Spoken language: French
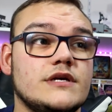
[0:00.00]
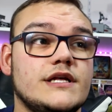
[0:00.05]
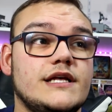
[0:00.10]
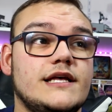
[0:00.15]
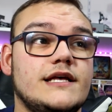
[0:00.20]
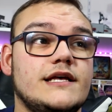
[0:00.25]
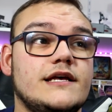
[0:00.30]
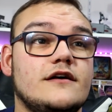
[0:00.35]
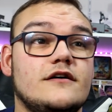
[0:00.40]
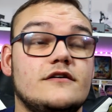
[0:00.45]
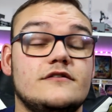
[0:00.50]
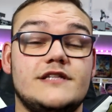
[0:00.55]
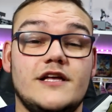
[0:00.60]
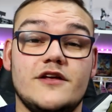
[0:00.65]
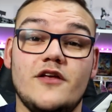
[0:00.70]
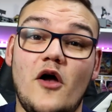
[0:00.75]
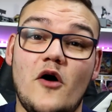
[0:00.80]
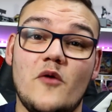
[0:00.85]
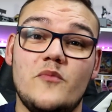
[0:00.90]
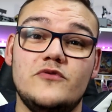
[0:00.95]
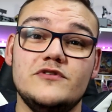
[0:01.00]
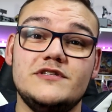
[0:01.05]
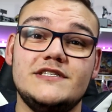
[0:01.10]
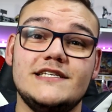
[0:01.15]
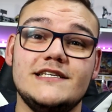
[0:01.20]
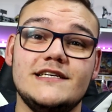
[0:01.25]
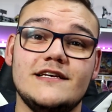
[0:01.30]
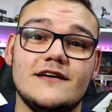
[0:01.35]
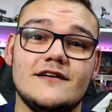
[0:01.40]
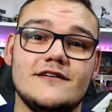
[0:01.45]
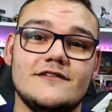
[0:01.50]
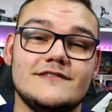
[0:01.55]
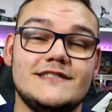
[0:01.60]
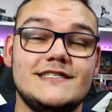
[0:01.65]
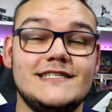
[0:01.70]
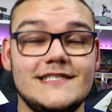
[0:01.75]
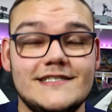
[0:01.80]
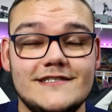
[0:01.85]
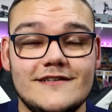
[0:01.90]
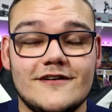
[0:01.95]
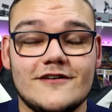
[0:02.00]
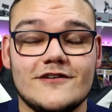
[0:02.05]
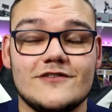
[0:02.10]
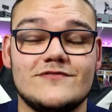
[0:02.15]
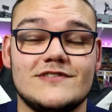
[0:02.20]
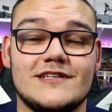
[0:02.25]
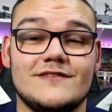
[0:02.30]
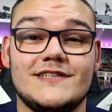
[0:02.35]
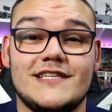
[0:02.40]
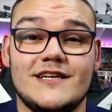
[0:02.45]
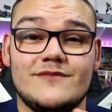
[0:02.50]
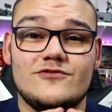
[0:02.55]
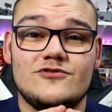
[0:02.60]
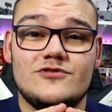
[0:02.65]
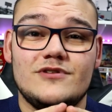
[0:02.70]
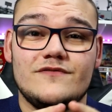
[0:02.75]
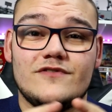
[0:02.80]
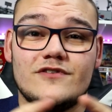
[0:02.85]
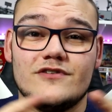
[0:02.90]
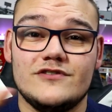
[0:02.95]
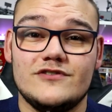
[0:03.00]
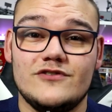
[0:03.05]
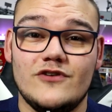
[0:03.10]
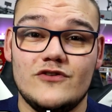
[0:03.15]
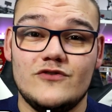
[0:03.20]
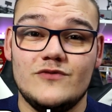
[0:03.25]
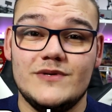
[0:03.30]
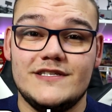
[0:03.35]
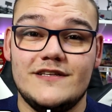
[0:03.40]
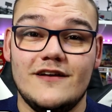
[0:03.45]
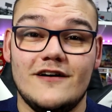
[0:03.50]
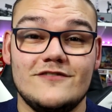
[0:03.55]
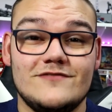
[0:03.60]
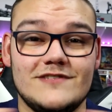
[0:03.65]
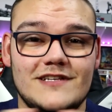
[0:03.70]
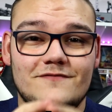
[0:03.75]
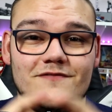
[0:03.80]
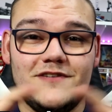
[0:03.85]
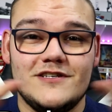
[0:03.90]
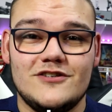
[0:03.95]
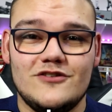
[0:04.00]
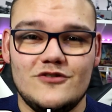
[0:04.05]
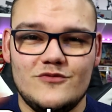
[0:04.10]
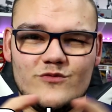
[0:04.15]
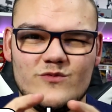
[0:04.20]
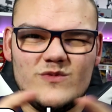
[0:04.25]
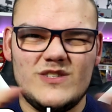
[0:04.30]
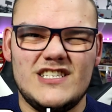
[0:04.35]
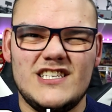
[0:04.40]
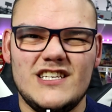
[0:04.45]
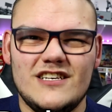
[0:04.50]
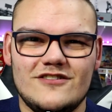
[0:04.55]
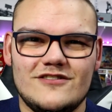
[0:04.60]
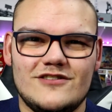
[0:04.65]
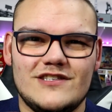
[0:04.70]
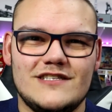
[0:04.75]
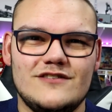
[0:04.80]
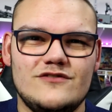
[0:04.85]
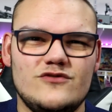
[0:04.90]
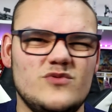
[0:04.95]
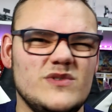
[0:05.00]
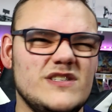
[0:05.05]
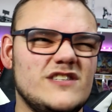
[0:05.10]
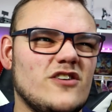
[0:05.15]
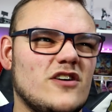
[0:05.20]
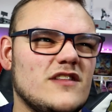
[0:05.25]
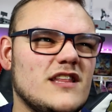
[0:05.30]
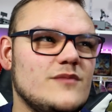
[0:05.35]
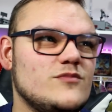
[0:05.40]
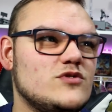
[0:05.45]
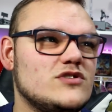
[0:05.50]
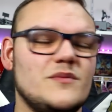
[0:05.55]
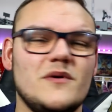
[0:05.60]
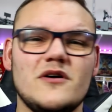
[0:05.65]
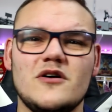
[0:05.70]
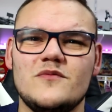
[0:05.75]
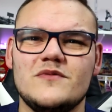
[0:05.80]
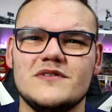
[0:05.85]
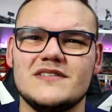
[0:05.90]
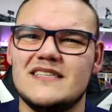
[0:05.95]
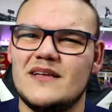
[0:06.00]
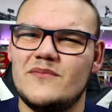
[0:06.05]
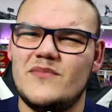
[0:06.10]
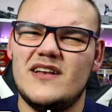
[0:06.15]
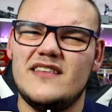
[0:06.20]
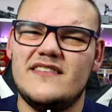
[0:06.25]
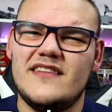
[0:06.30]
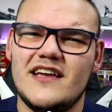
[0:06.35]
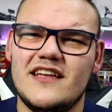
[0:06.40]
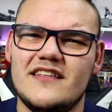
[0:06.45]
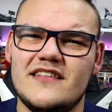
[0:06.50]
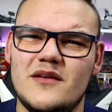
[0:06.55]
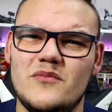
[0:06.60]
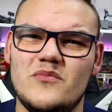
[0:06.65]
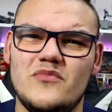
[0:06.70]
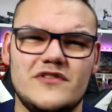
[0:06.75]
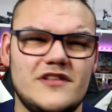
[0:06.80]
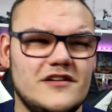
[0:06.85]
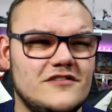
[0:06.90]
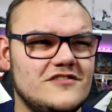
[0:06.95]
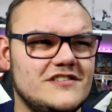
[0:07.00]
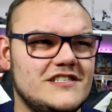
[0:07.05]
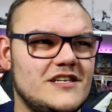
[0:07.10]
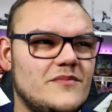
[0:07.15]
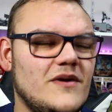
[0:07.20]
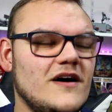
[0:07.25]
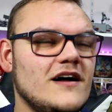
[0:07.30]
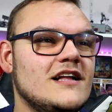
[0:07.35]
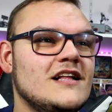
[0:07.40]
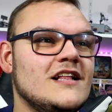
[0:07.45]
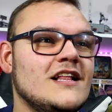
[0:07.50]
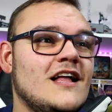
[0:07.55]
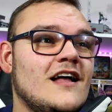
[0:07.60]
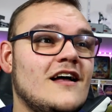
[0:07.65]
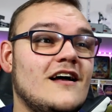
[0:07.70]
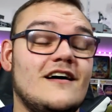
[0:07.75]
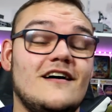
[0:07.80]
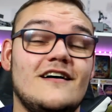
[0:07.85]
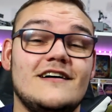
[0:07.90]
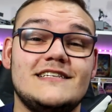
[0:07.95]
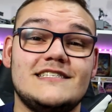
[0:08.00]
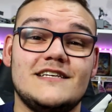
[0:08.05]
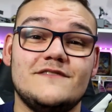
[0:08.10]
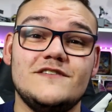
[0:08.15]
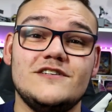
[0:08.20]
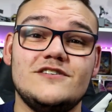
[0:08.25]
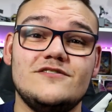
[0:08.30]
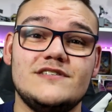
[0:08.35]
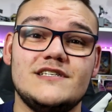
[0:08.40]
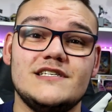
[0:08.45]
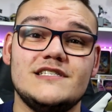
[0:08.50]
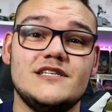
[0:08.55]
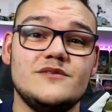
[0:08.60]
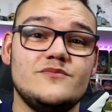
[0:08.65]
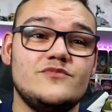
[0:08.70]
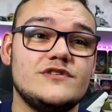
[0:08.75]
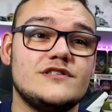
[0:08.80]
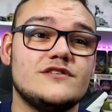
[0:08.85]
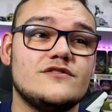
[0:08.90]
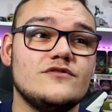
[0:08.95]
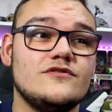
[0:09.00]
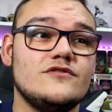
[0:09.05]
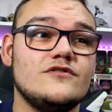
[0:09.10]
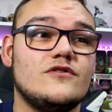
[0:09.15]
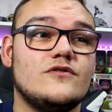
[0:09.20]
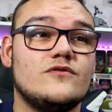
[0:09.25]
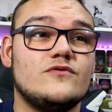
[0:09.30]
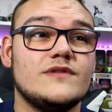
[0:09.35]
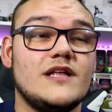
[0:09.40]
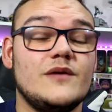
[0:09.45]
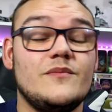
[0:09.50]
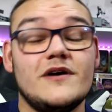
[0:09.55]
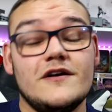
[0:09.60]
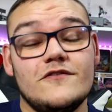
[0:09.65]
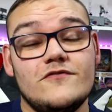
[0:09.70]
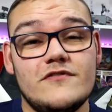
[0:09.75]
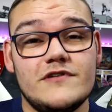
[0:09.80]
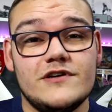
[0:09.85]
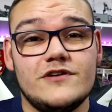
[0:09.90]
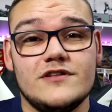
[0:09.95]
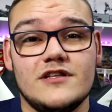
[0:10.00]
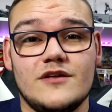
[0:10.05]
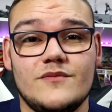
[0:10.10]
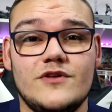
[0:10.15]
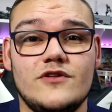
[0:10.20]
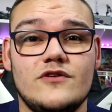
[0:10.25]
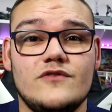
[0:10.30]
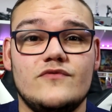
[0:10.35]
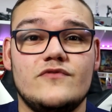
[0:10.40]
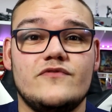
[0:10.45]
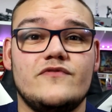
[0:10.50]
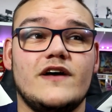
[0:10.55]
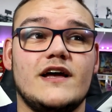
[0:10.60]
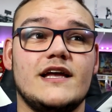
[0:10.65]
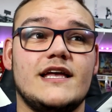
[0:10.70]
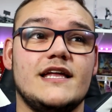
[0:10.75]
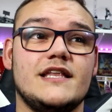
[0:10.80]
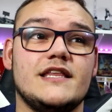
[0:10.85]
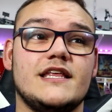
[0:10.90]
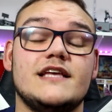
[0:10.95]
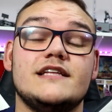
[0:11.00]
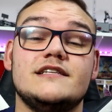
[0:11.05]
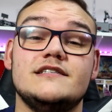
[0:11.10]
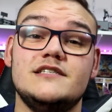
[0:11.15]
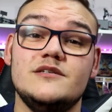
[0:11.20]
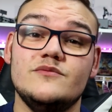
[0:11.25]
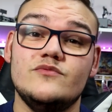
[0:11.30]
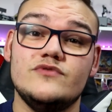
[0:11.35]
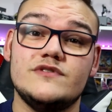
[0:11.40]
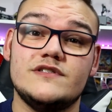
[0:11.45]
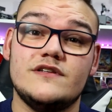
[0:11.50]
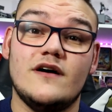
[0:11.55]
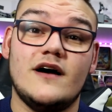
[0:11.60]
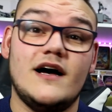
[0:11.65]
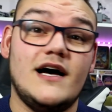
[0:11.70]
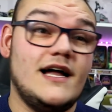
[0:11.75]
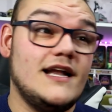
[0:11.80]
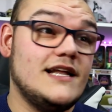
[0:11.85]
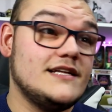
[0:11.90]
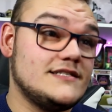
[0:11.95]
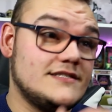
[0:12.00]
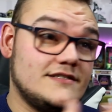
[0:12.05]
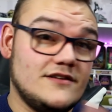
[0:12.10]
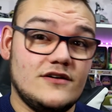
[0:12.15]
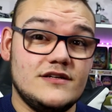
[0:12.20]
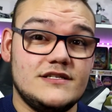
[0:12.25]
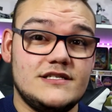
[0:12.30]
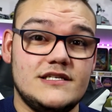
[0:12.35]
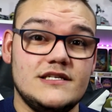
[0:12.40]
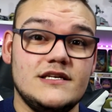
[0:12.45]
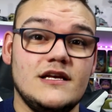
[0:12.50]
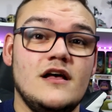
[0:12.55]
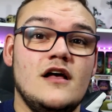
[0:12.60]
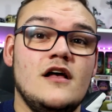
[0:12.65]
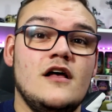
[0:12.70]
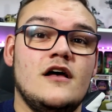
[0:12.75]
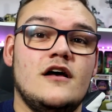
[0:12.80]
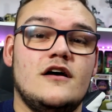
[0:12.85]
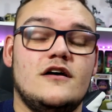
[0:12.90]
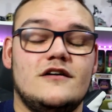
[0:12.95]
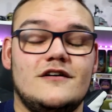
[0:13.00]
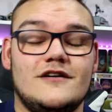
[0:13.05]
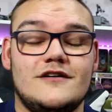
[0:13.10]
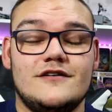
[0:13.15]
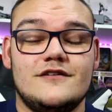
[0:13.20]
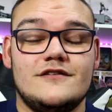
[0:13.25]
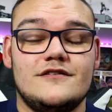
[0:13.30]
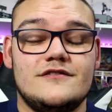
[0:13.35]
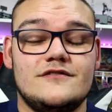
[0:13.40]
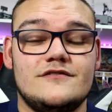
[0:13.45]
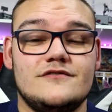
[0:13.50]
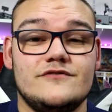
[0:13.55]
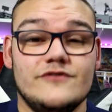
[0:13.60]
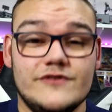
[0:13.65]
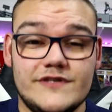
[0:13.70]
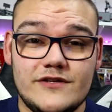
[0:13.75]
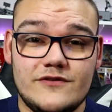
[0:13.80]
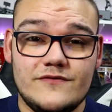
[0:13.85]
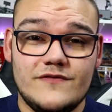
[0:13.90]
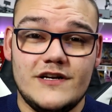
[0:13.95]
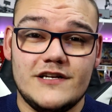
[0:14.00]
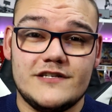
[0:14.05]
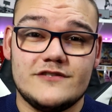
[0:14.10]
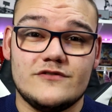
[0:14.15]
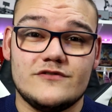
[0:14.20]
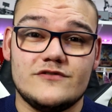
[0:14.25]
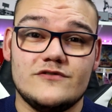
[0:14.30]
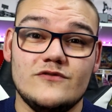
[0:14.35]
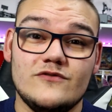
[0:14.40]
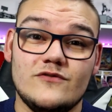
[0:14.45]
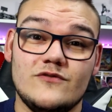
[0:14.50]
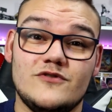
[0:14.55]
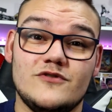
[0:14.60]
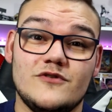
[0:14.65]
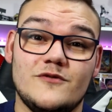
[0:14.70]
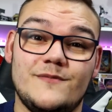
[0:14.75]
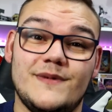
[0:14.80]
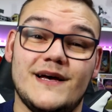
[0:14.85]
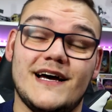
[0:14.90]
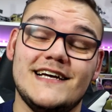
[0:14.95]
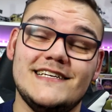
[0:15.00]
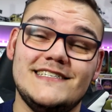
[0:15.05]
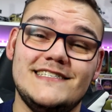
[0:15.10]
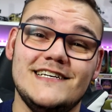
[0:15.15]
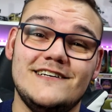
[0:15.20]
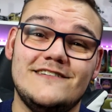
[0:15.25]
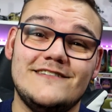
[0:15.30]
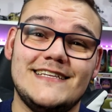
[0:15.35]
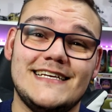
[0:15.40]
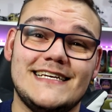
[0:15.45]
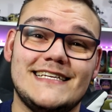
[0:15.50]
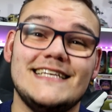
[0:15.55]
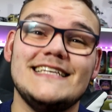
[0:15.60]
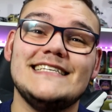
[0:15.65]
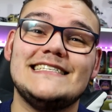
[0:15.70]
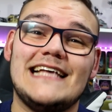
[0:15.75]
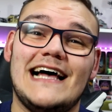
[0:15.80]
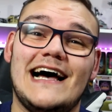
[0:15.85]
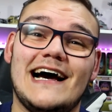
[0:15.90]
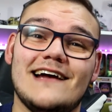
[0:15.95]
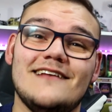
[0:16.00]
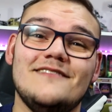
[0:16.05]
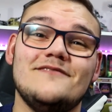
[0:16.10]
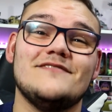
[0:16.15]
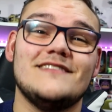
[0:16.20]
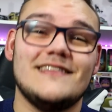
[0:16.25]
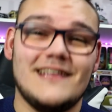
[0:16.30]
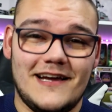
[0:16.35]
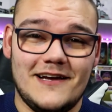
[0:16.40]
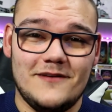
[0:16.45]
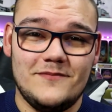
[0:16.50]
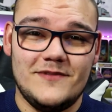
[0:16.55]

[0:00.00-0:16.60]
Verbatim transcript: Et euh, d'ailleurs, petit teaser, je vous invite à me suivre sur Twitter, je vous affiche mon petit Twitter name, je sais pas comment ça s'appelle, tag name peut-être, je sais pas, euh, qui s'affiche juste ici puisque on a prévu avec Konami de vous faire gagner 10 boosters à la sortie euh, de cette nouvelle extension, donc euh, bah, restez connectés, ça arrive très